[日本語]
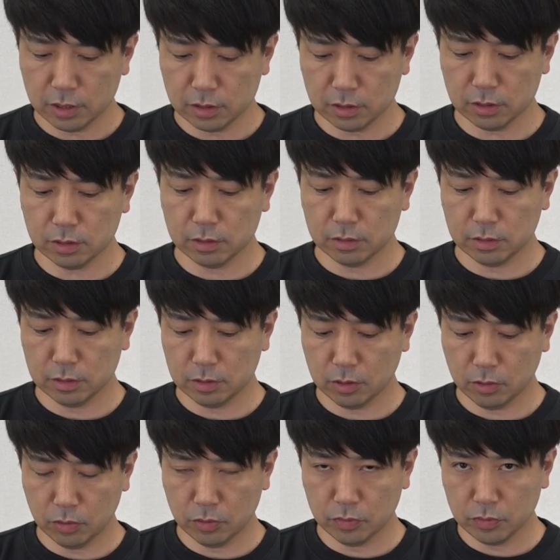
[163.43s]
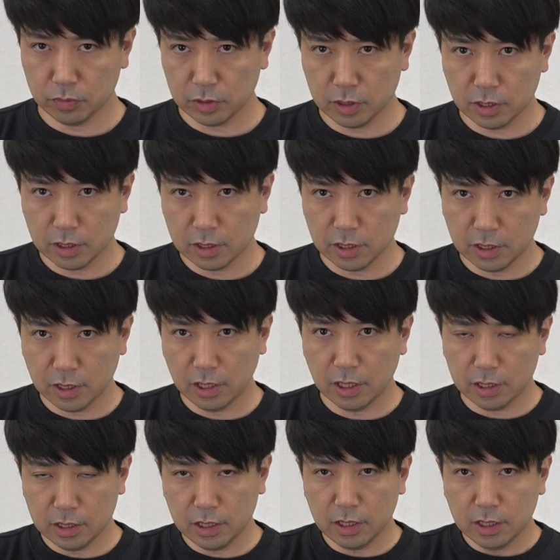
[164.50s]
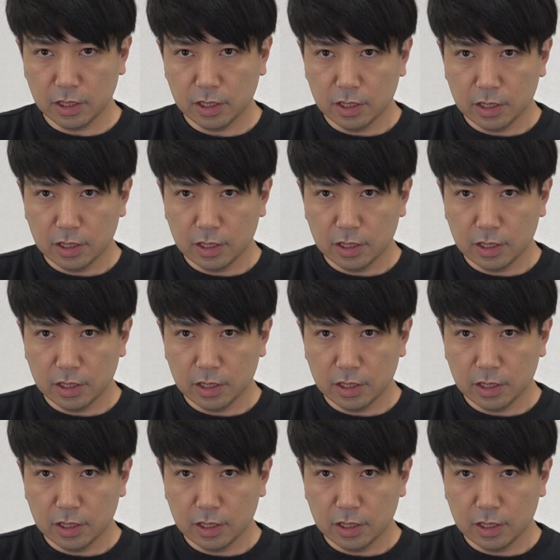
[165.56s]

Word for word: ずこういうふうにきれいに